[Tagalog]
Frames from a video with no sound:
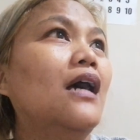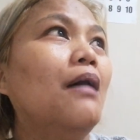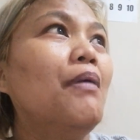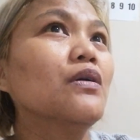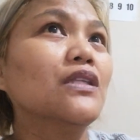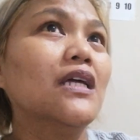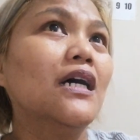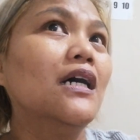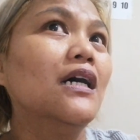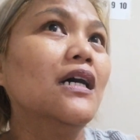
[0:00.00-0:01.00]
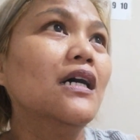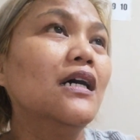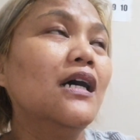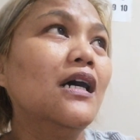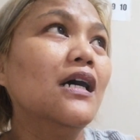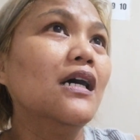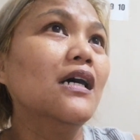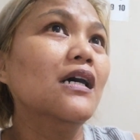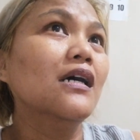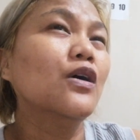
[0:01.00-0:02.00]
about the
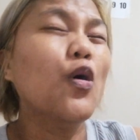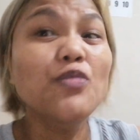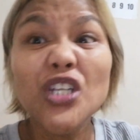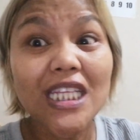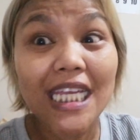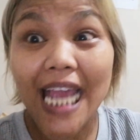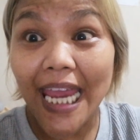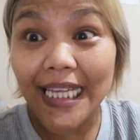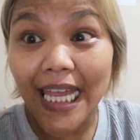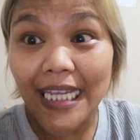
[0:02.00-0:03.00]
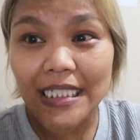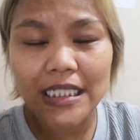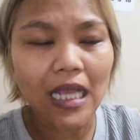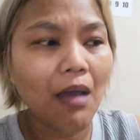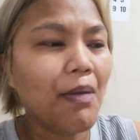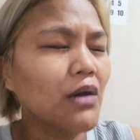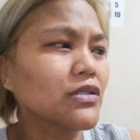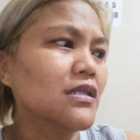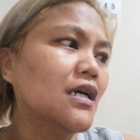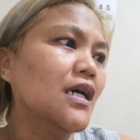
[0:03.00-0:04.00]
uh, community guidelines,
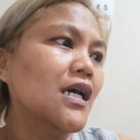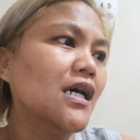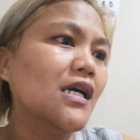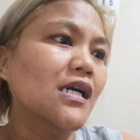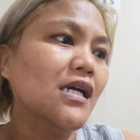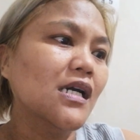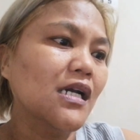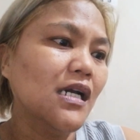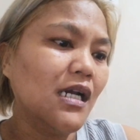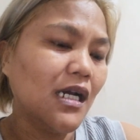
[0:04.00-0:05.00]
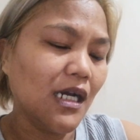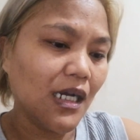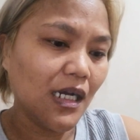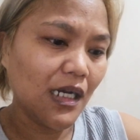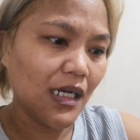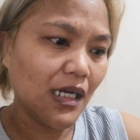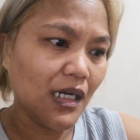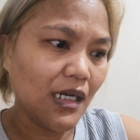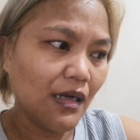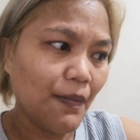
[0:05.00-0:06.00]
about the
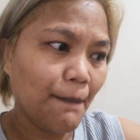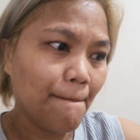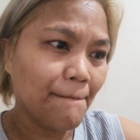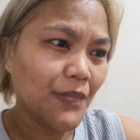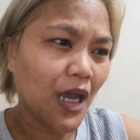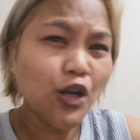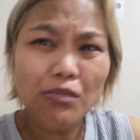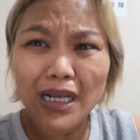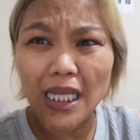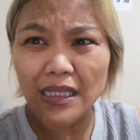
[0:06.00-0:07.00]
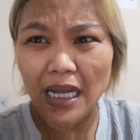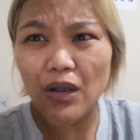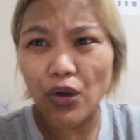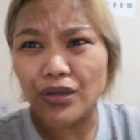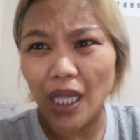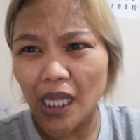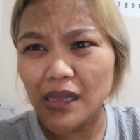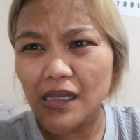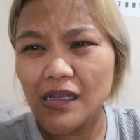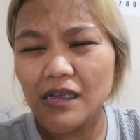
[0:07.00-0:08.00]
uh, ano magandang
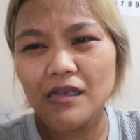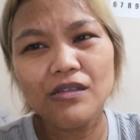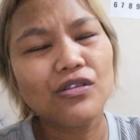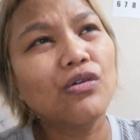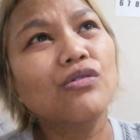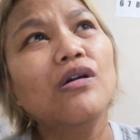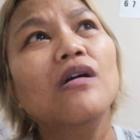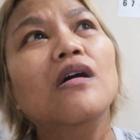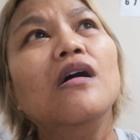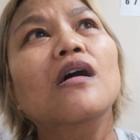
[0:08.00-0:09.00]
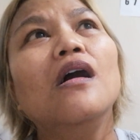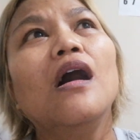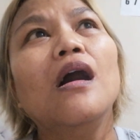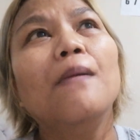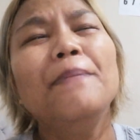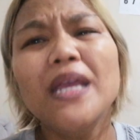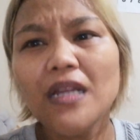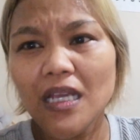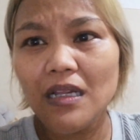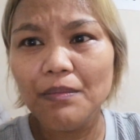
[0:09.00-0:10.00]
content. So, uh, be
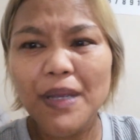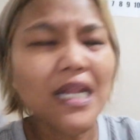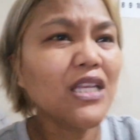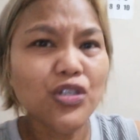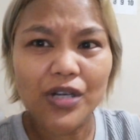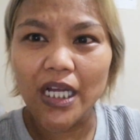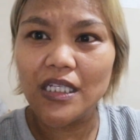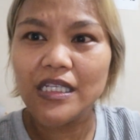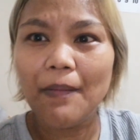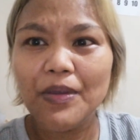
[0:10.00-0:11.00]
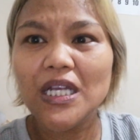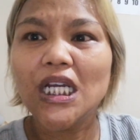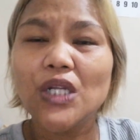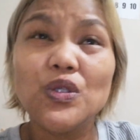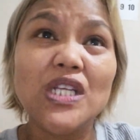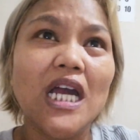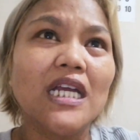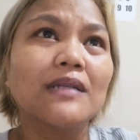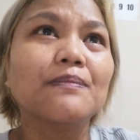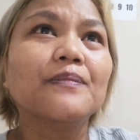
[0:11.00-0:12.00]
real, be natural, sabi niya ganun sa
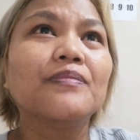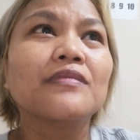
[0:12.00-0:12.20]
akin.